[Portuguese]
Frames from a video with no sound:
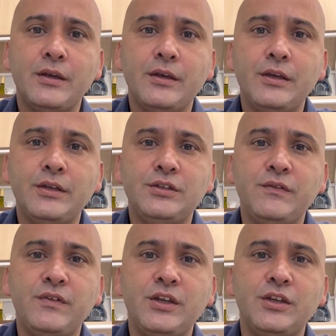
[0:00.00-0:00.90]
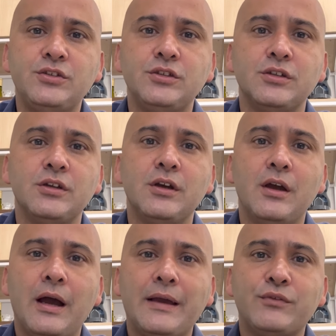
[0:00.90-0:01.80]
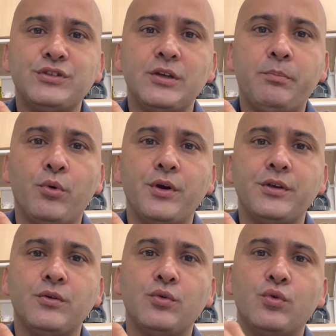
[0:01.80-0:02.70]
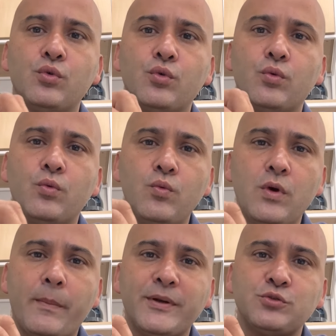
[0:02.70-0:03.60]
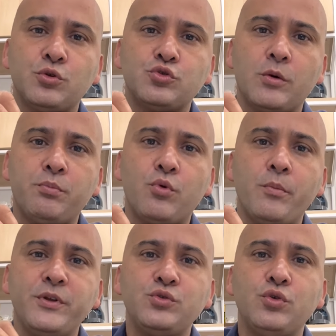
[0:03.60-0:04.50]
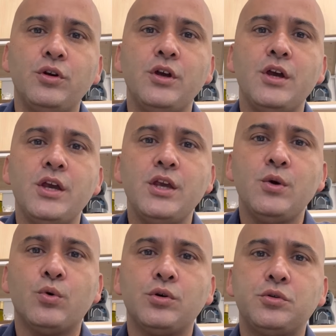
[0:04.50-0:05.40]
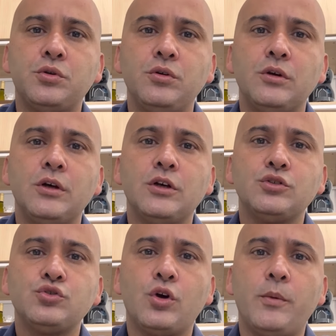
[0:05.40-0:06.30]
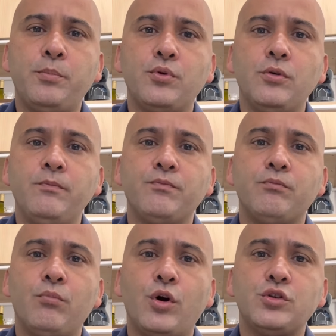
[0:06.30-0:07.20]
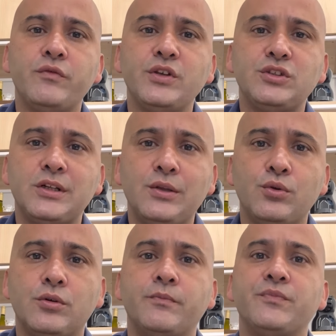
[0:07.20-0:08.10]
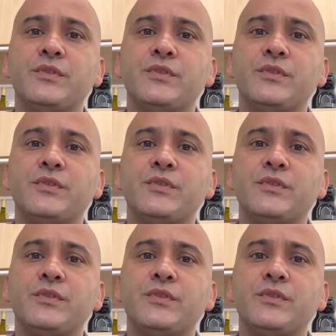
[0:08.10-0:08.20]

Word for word: e divide. Aí você põe um capacitor só para o compressor e o outro só para o motoventilador